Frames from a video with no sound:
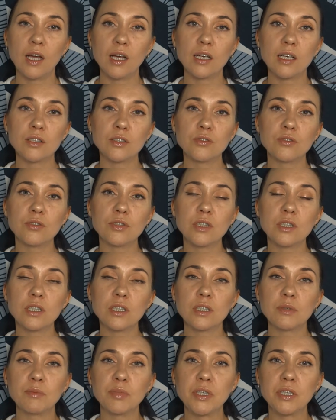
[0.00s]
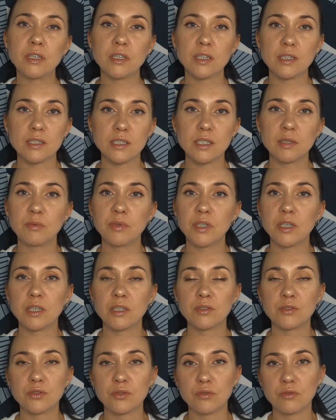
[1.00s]
которые прекрасно
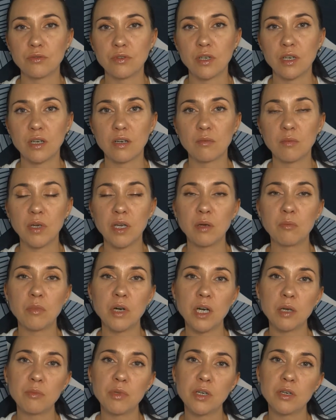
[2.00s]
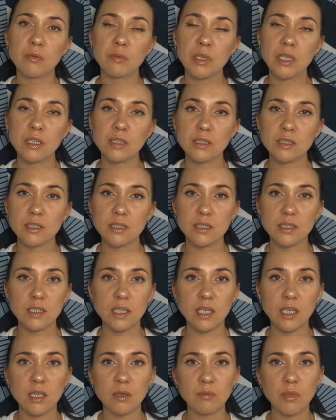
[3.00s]
перекочевывали к моей маме, к моей
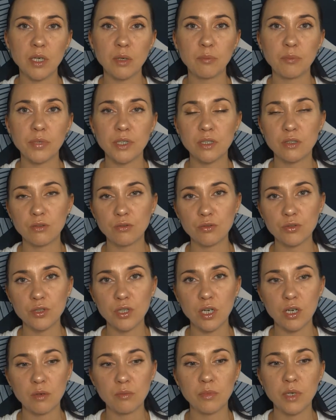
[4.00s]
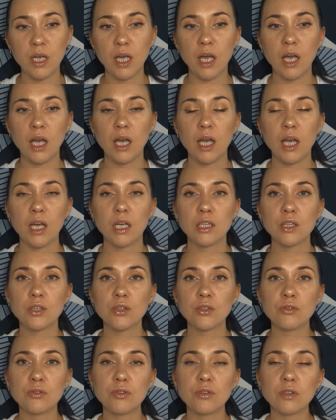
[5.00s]
сестре, моим подружкам.
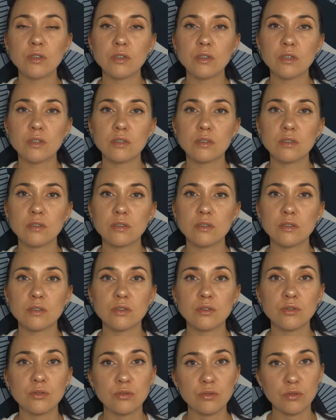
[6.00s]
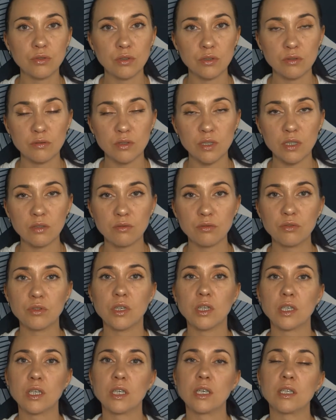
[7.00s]
Но э, до того,
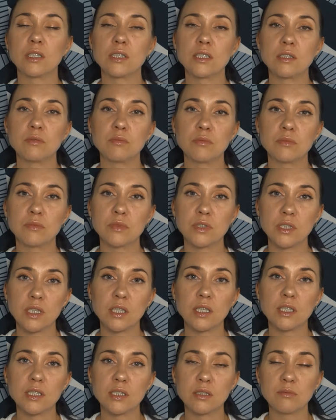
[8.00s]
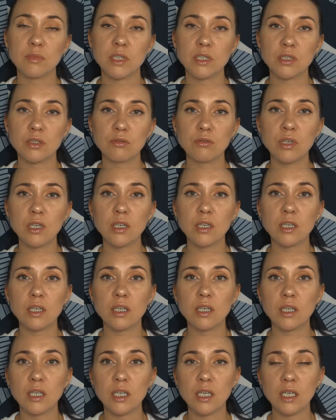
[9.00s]
как я с ним стала снимать
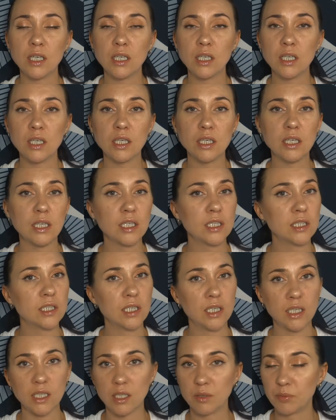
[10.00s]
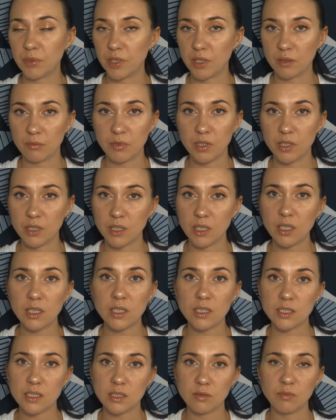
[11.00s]
ролики, я никогда не
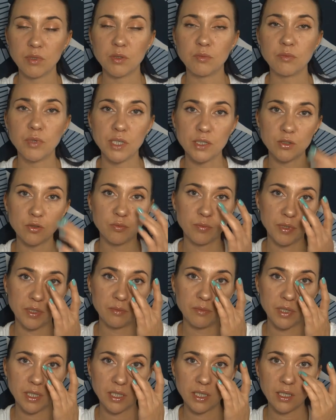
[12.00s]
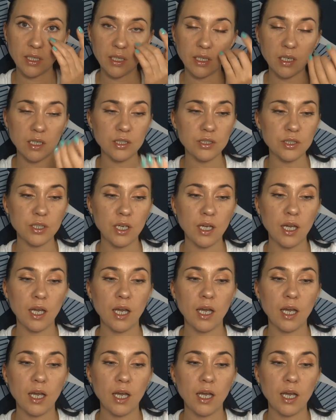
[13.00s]
приобретала себе базу под макияж.